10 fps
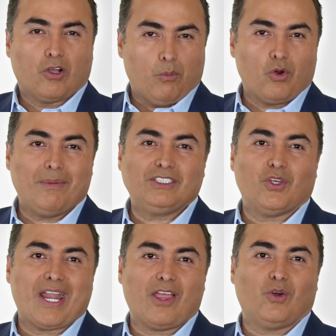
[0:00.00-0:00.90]
Como lo he
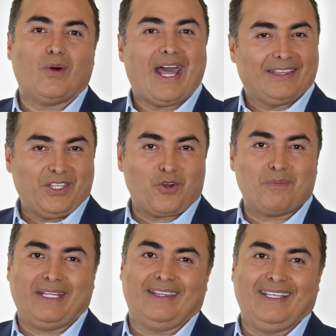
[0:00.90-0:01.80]
mencionado
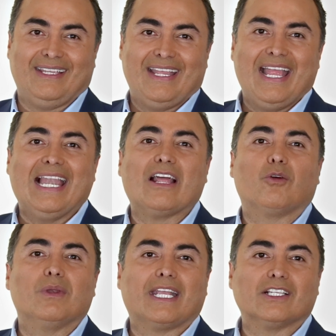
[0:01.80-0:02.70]
anteriormente, la
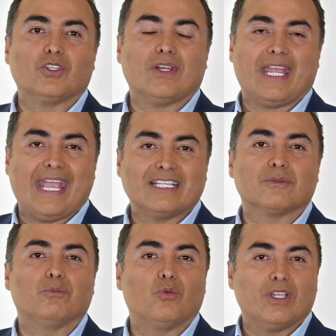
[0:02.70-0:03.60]
comunicación
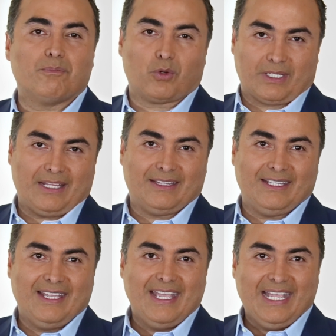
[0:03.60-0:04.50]
es muy
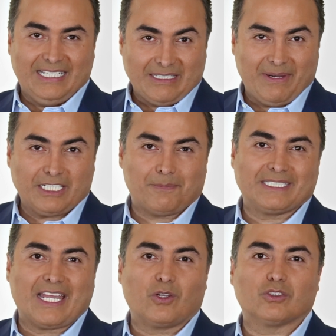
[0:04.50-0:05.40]
importante. El saber
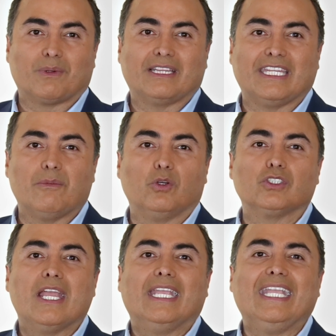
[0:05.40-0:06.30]
expresar los
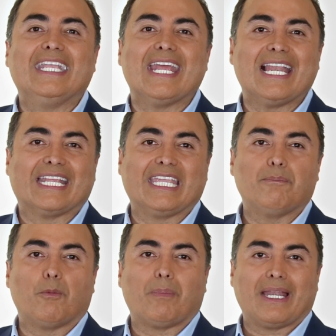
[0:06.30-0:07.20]
objetivos y guiar al
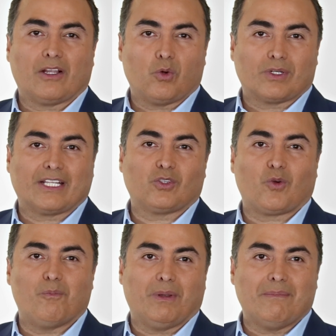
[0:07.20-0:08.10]
equipo para el correcto
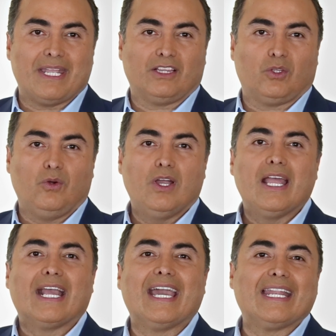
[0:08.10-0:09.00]
cumplimiento
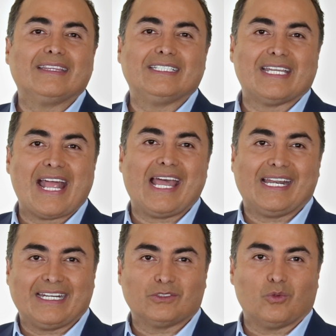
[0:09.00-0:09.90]
garantizará
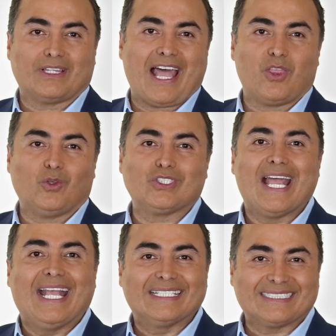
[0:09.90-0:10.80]
resultados
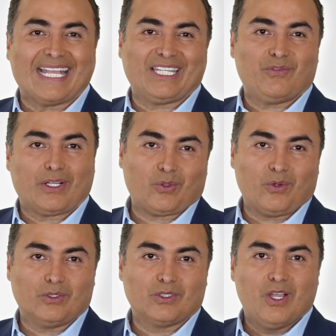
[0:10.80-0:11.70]

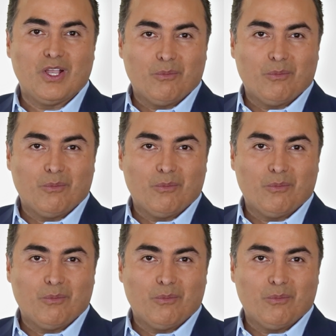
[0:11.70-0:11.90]
satisfactorios.